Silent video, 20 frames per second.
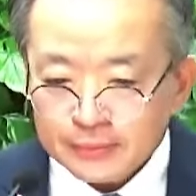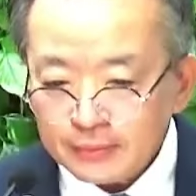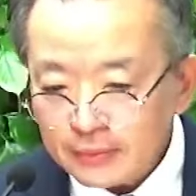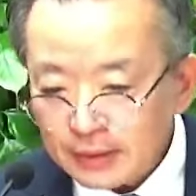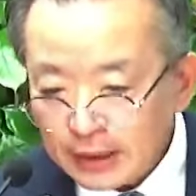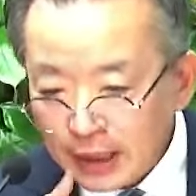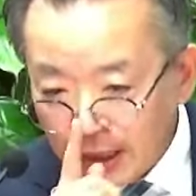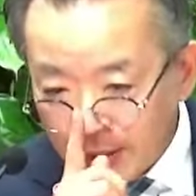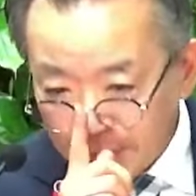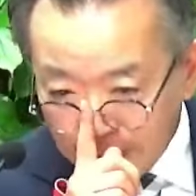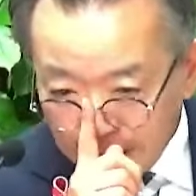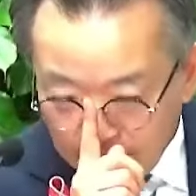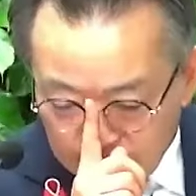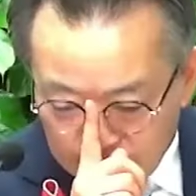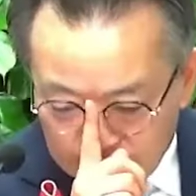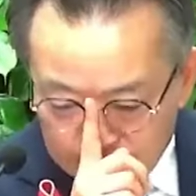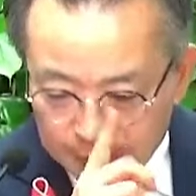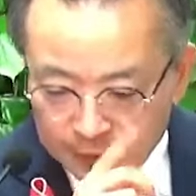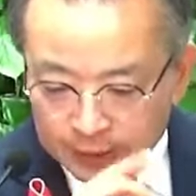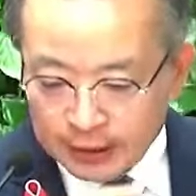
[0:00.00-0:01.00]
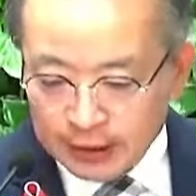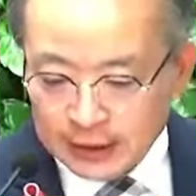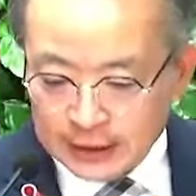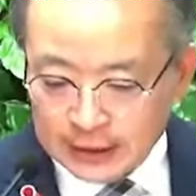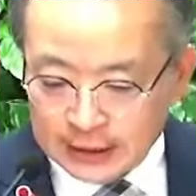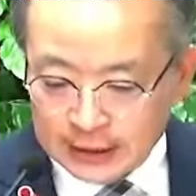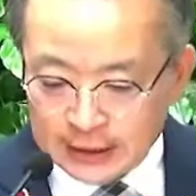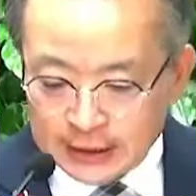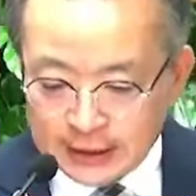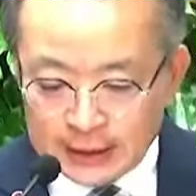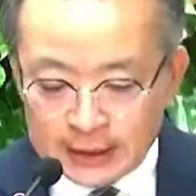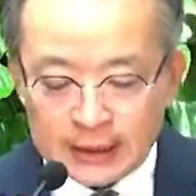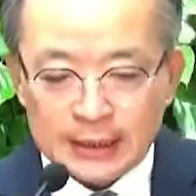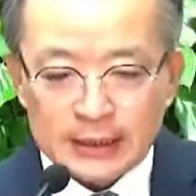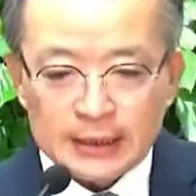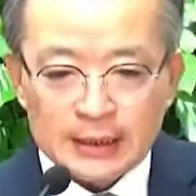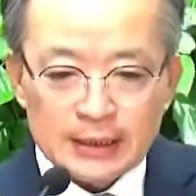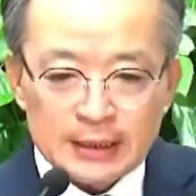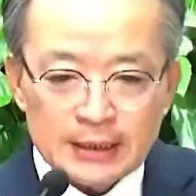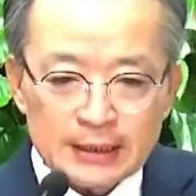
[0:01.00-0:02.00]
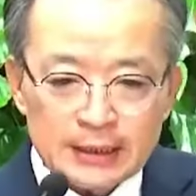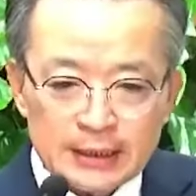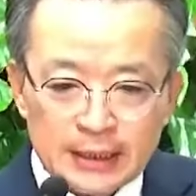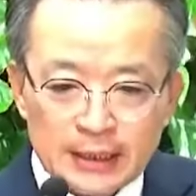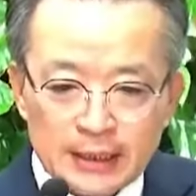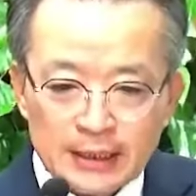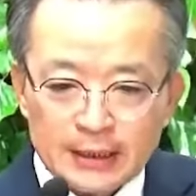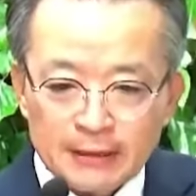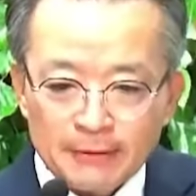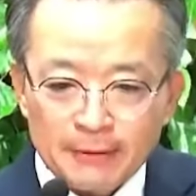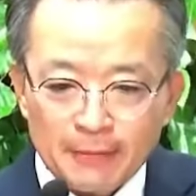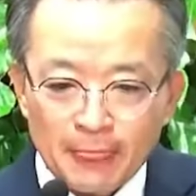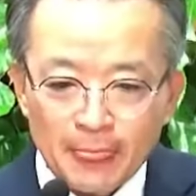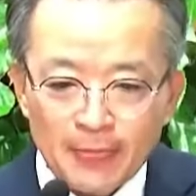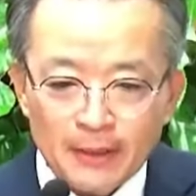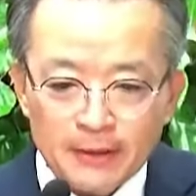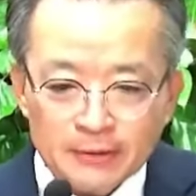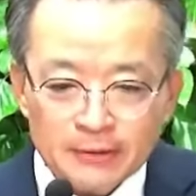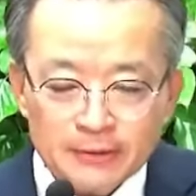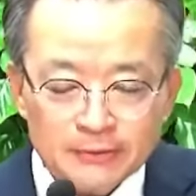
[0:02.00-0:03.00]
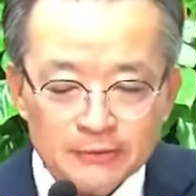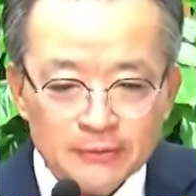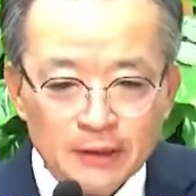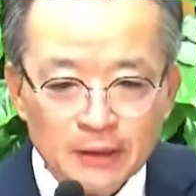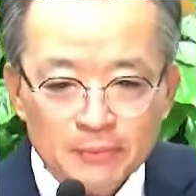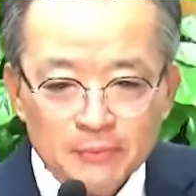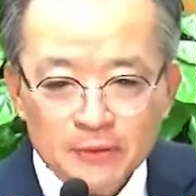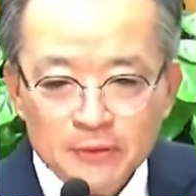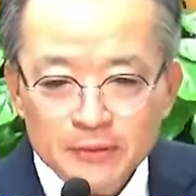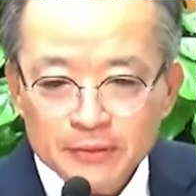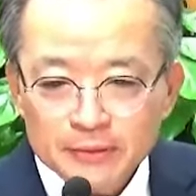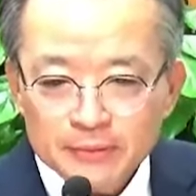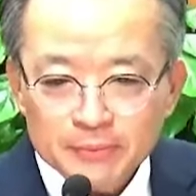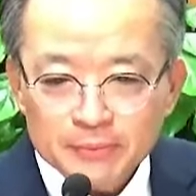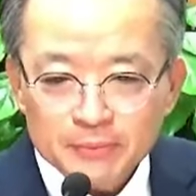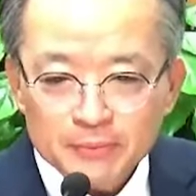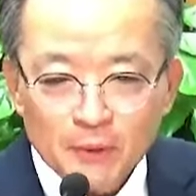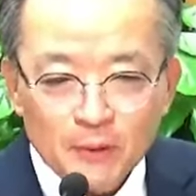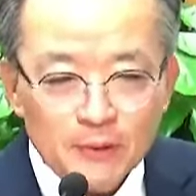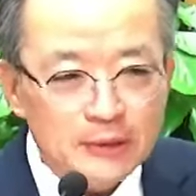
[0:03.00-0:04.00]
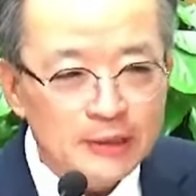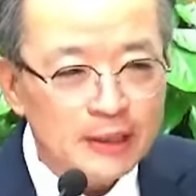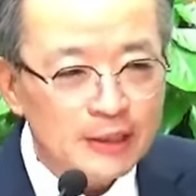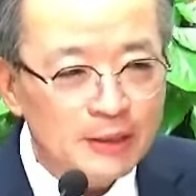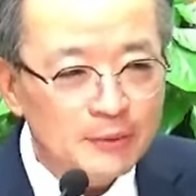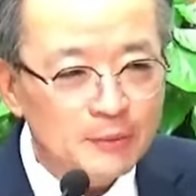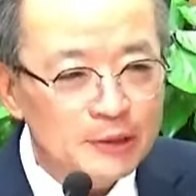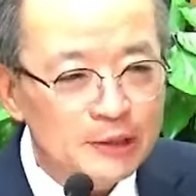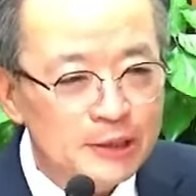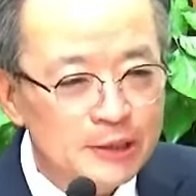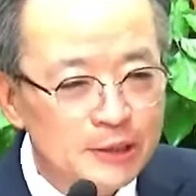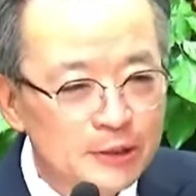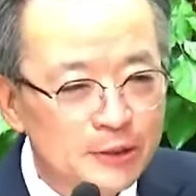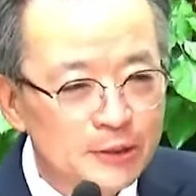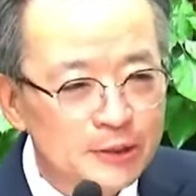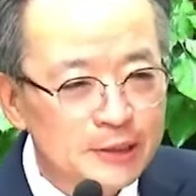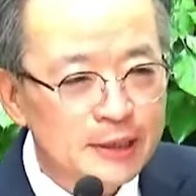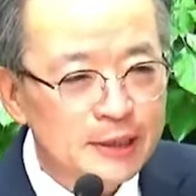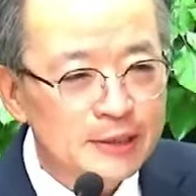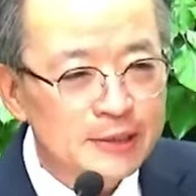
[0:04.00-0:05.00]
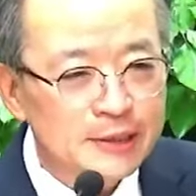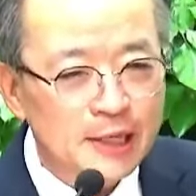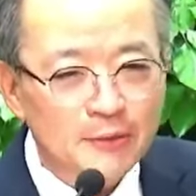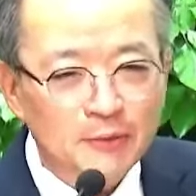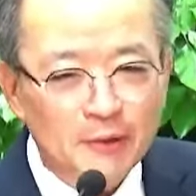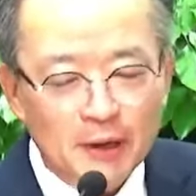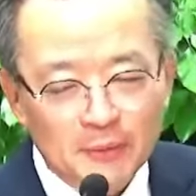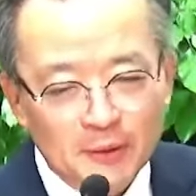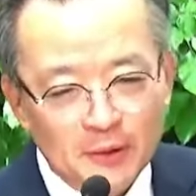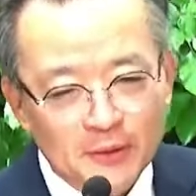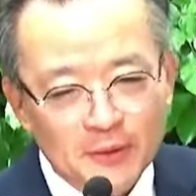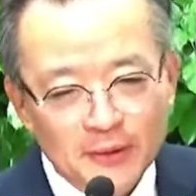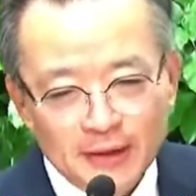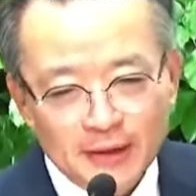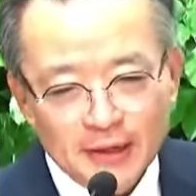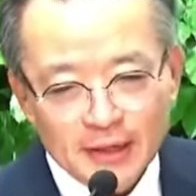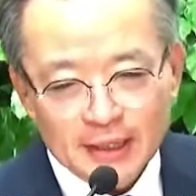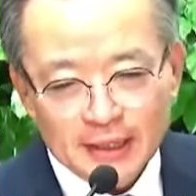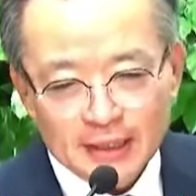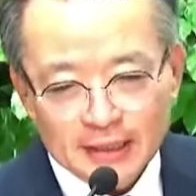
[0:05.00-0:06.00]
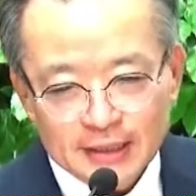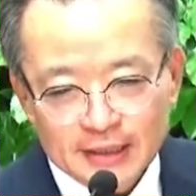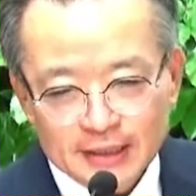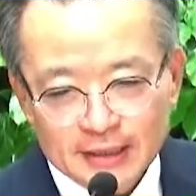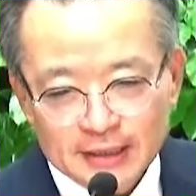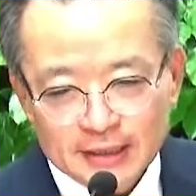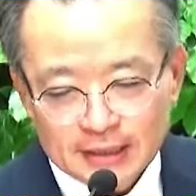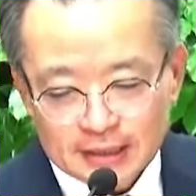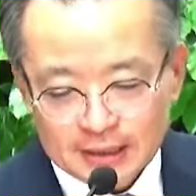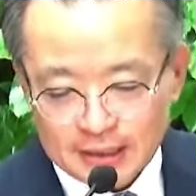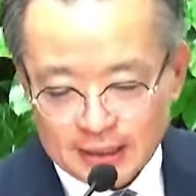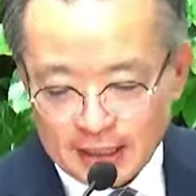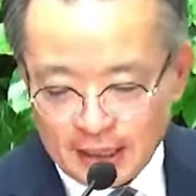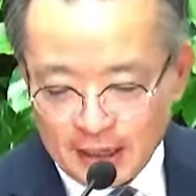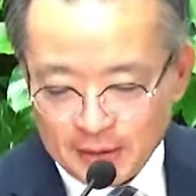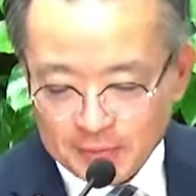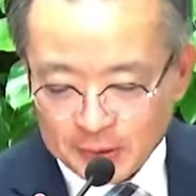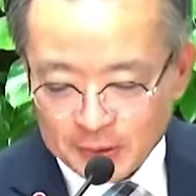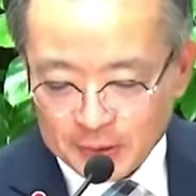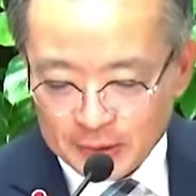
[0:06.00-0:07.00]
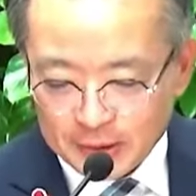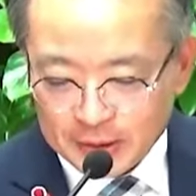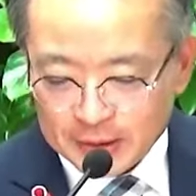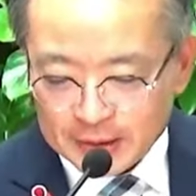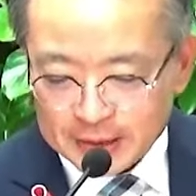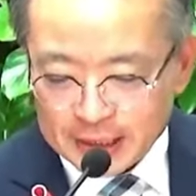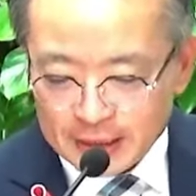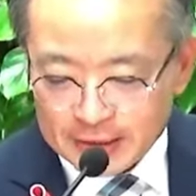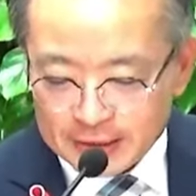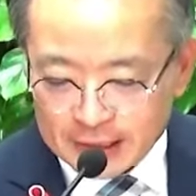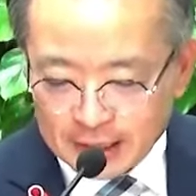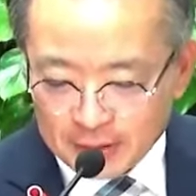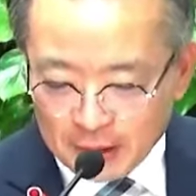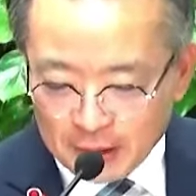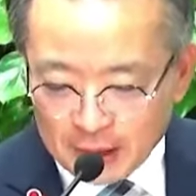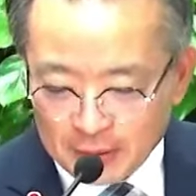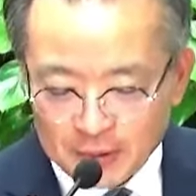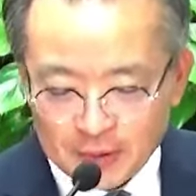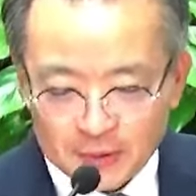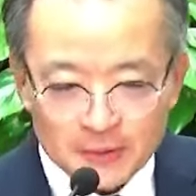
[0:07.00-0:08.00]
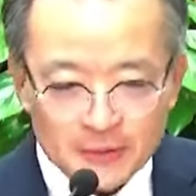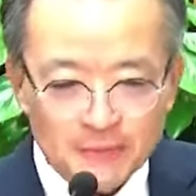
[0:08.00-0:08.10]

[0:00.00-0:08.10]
아멘. 예. 우리 한번 복창해 보시죠. 생사화복. 한 번 더요. 생사화복.